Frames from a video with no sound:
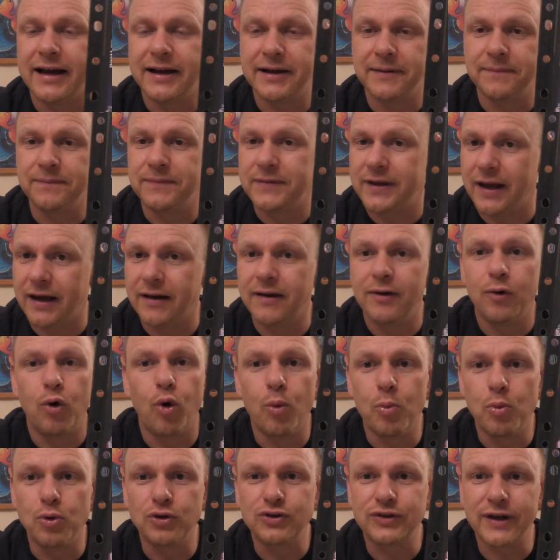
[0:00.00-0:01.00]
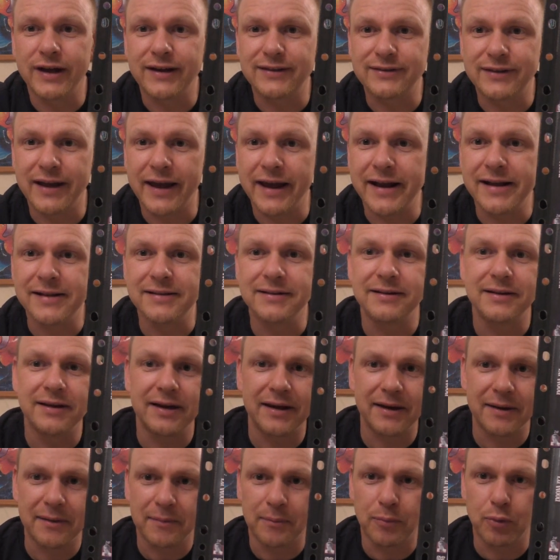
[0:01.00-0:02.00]
ähm, ja, homosexuellen
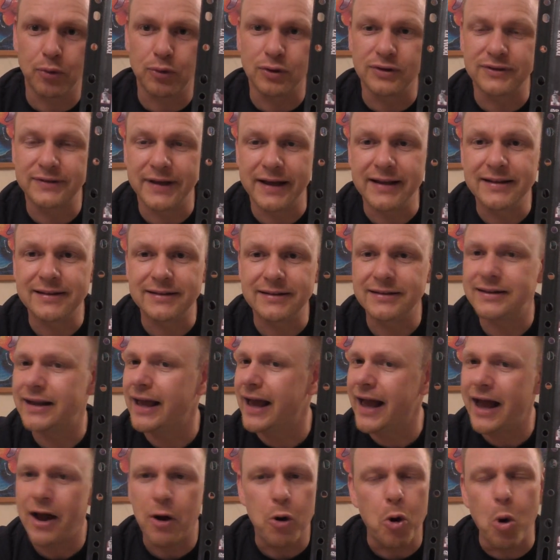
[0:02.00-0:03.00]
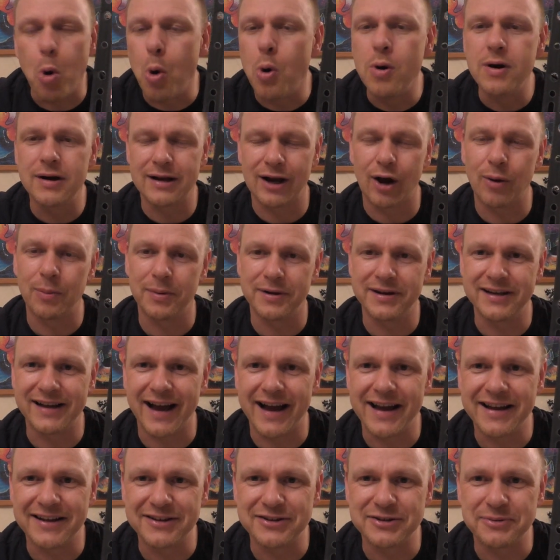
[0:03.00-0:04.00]
Produzenten unglaublich
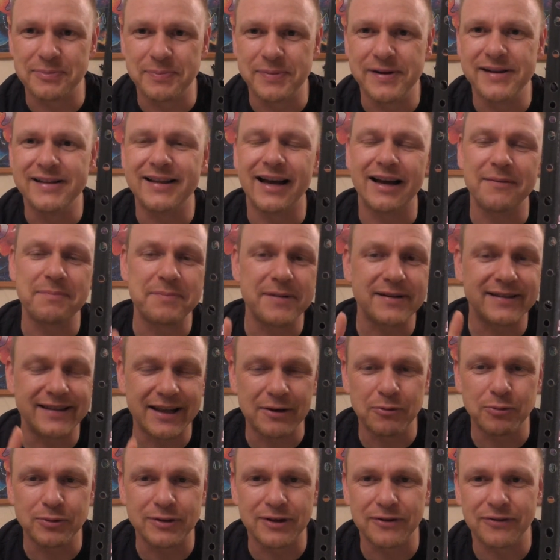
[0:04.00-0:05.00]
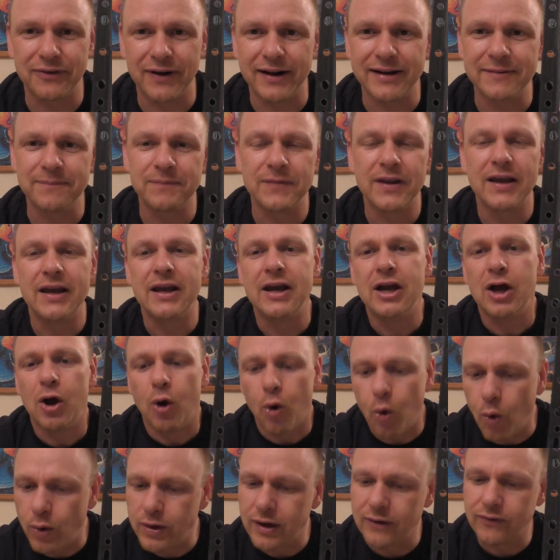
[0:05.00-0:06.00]
geil gespielt, hat mir sehr gut gefallen
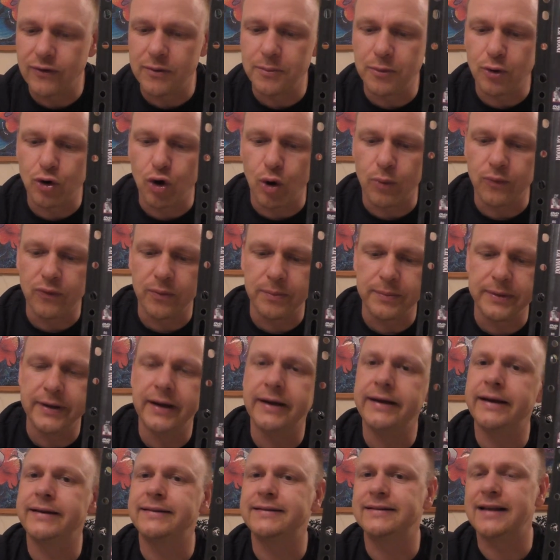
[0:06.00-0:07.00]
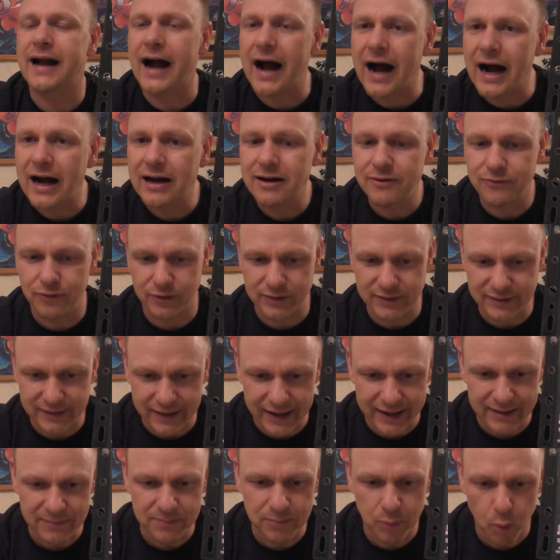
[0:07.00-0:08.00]
und der Film bekommt von mir jetzt 8 von
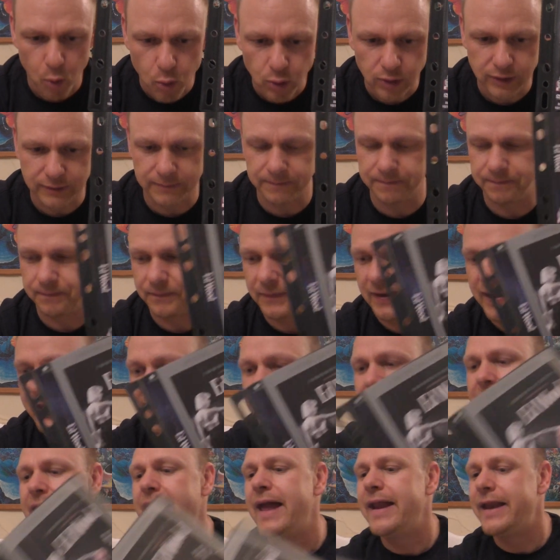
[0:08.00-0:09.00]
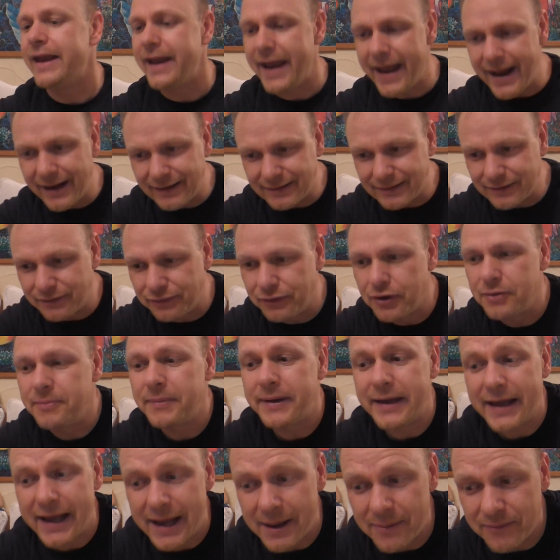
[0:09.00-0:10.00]
10 Punkten. Den nächsten
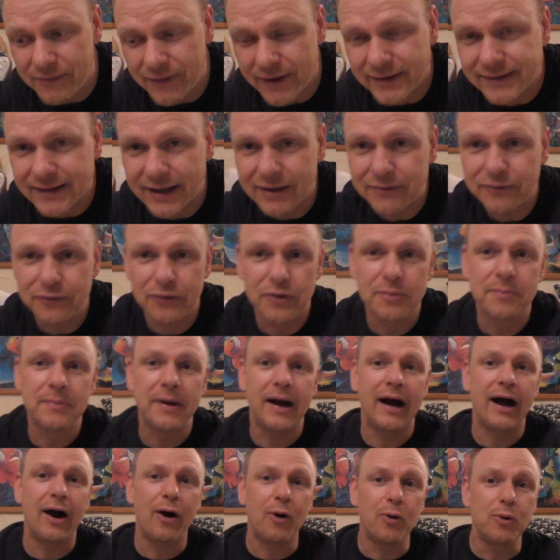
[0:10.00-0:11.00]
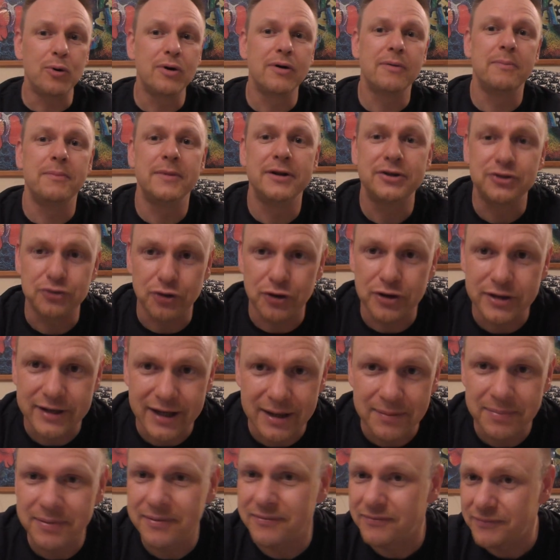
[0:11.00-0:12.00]
Film, ebenfalls ein Film, auch mit Johnny
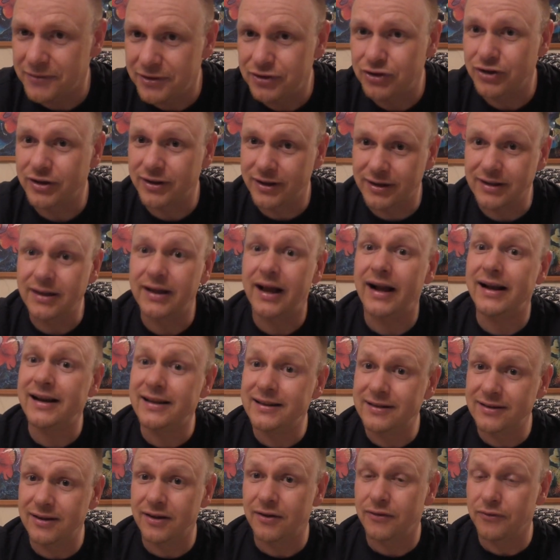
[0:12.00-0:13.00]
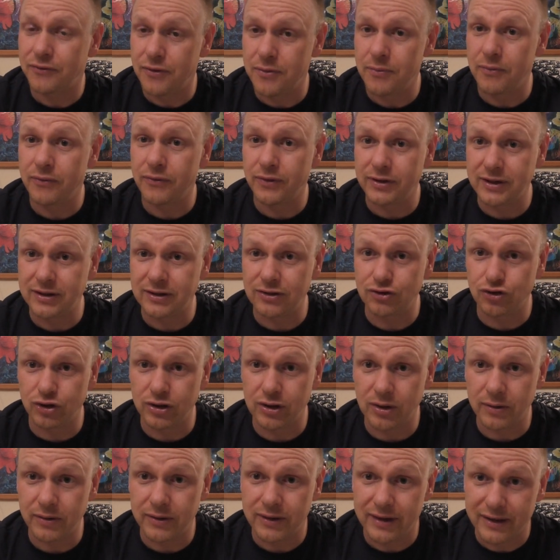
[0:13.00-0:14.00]
Depp, wie schon gesagt, alles Filme von diesen
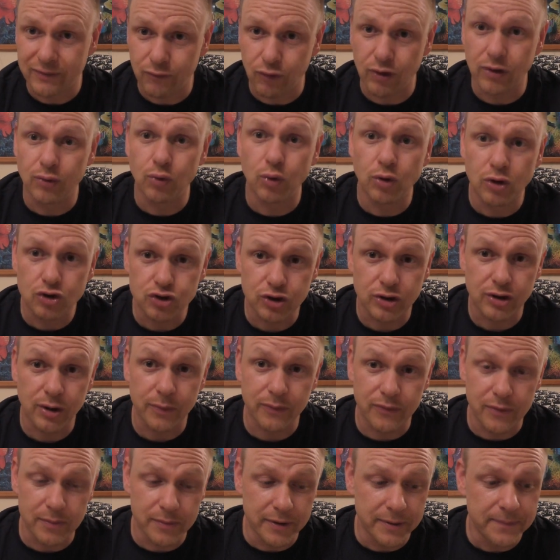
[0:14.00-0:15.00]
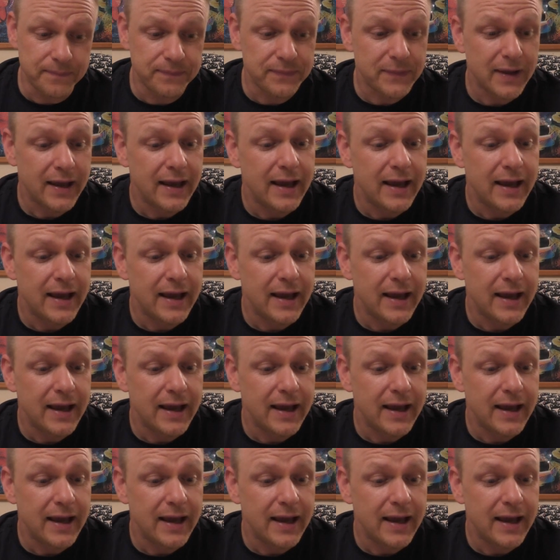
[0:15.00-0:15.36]
Johnny diese Woche nur Johnny Depp Filme.